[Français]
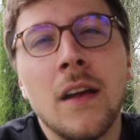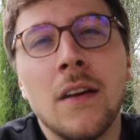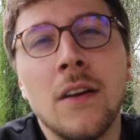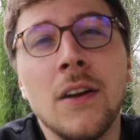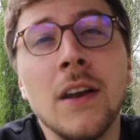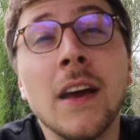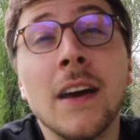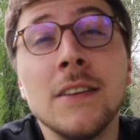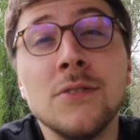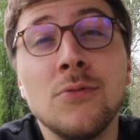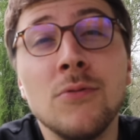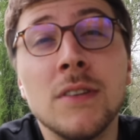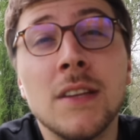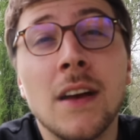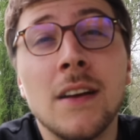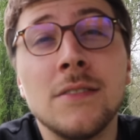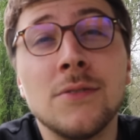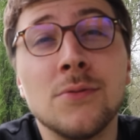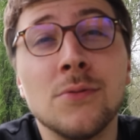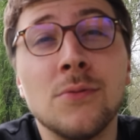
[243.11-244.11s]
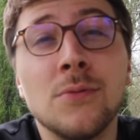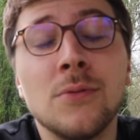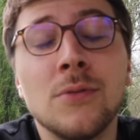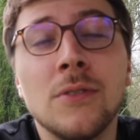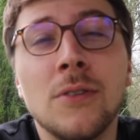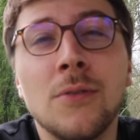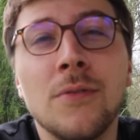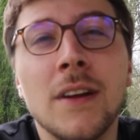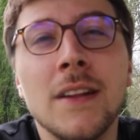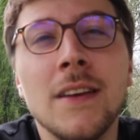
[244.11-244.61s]
Euh, les résultats sont,
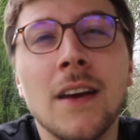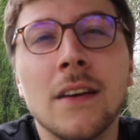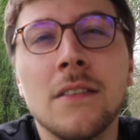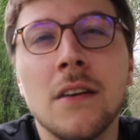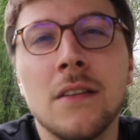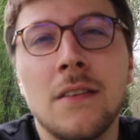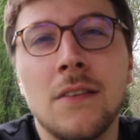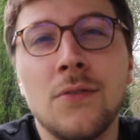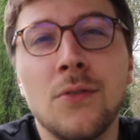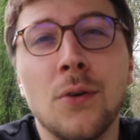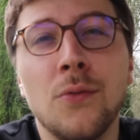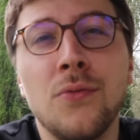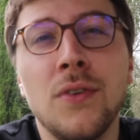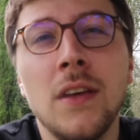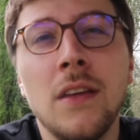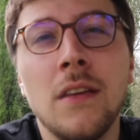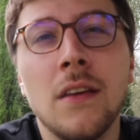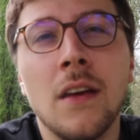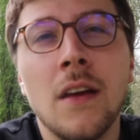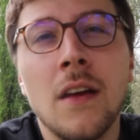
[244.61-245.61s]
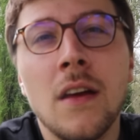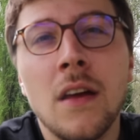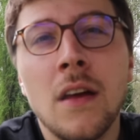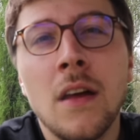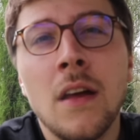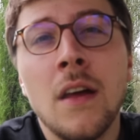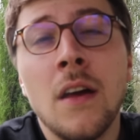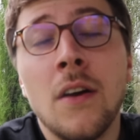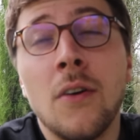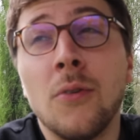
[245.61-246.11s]
on va dire, catastrophiques.
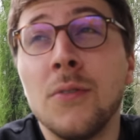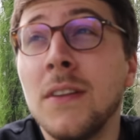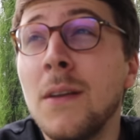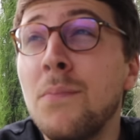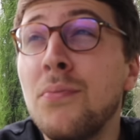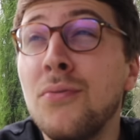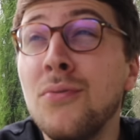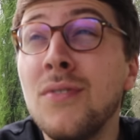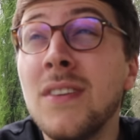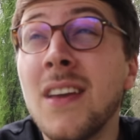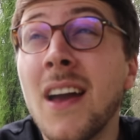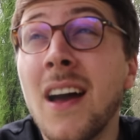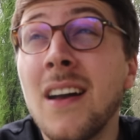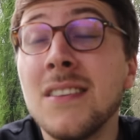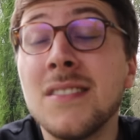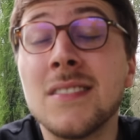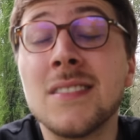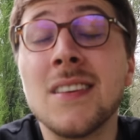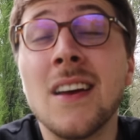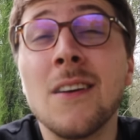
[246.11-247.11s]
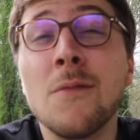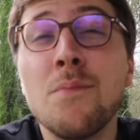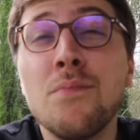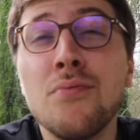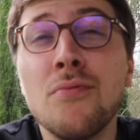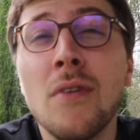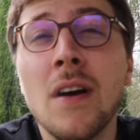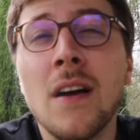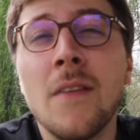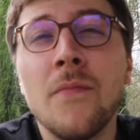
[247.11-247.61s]
On n'est plus qu'à 5
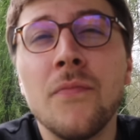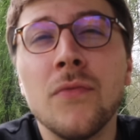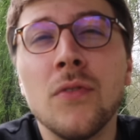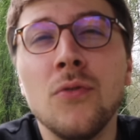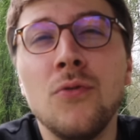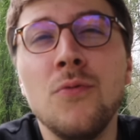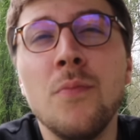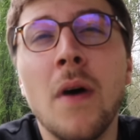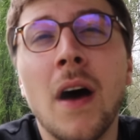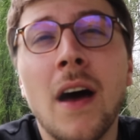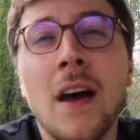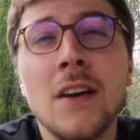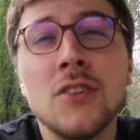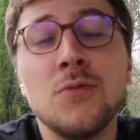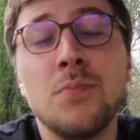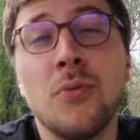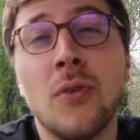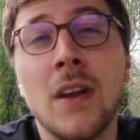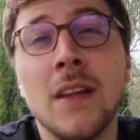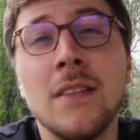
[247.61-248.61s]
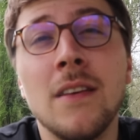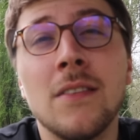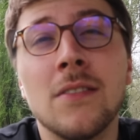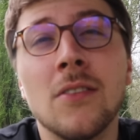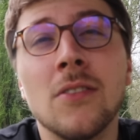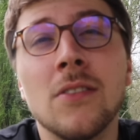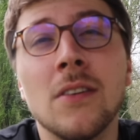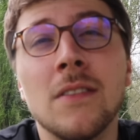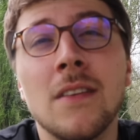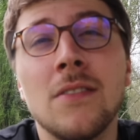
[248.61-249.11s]
points du barrage pour la
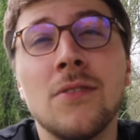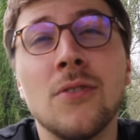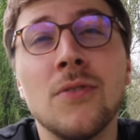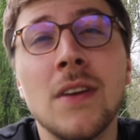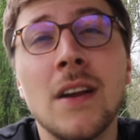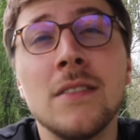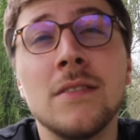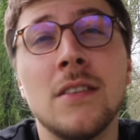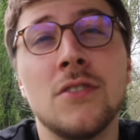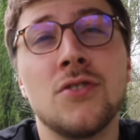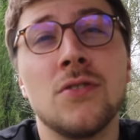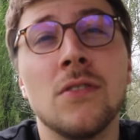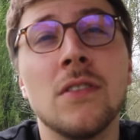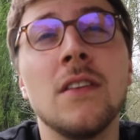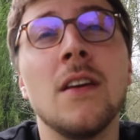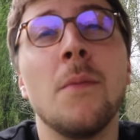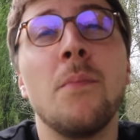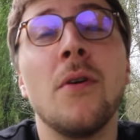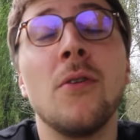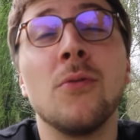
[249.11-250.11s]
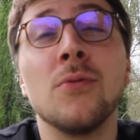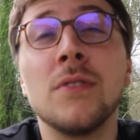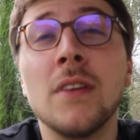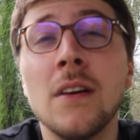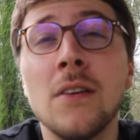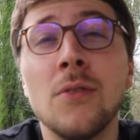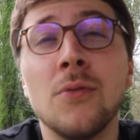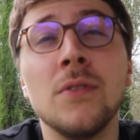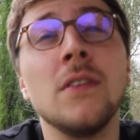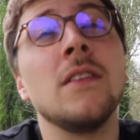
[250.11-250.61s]
descente en nationale, sachant qu'il n'y a pas
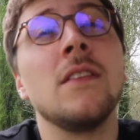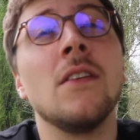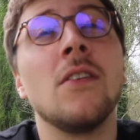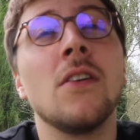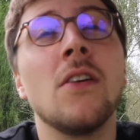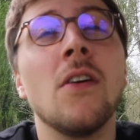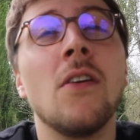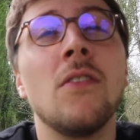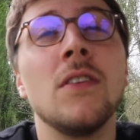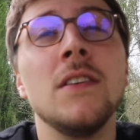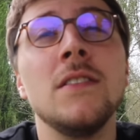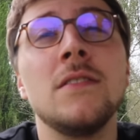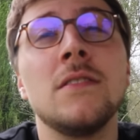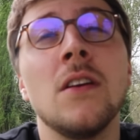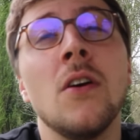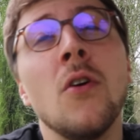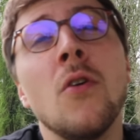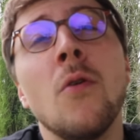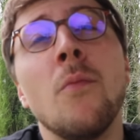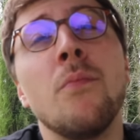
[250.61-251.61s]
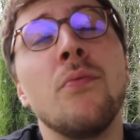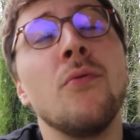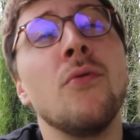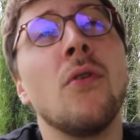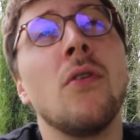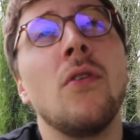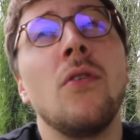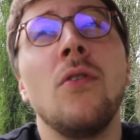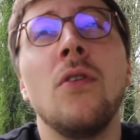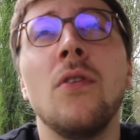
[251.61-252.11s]
longtemps, on était encore en lice
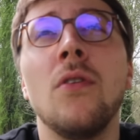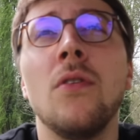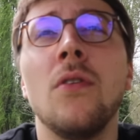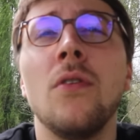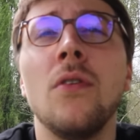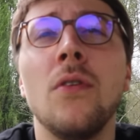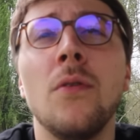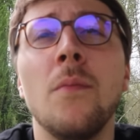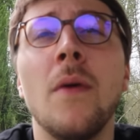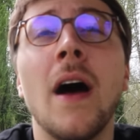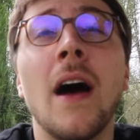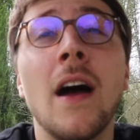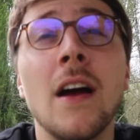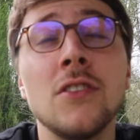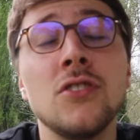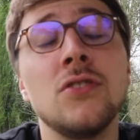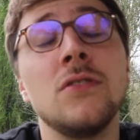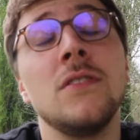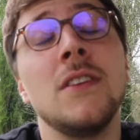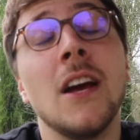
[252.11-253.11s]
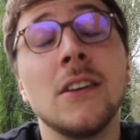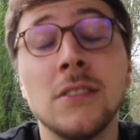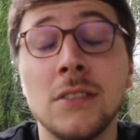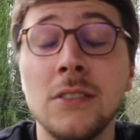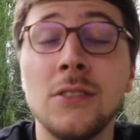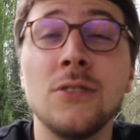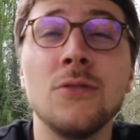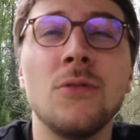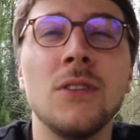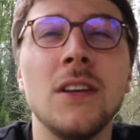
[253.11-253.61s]
pour le barrage
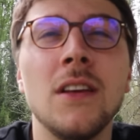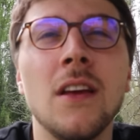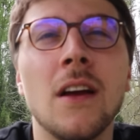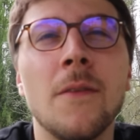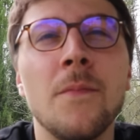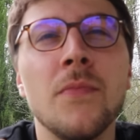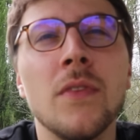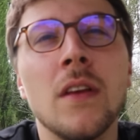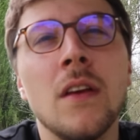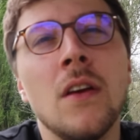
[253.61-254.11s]
d'accession en Ligue 1.